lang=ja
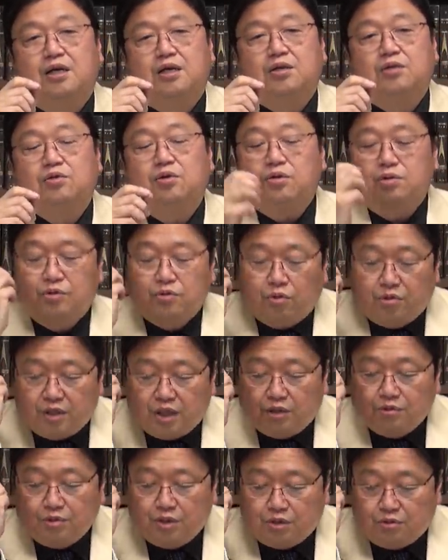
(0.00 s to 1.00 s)
ど、どんな
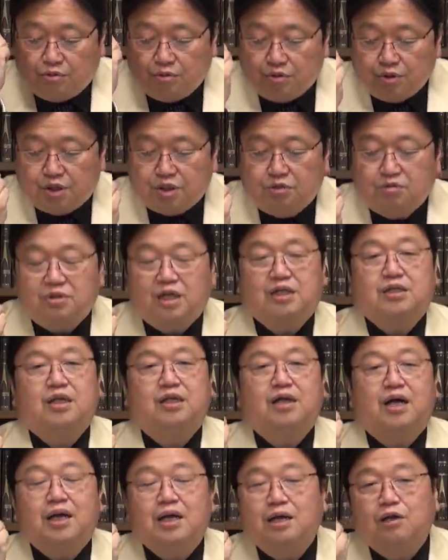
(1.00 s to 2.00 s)
風に苦しくなって、
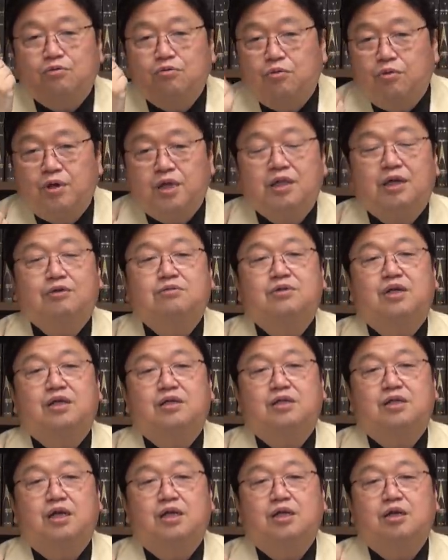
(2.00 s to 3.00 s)
誰が動けなくなって、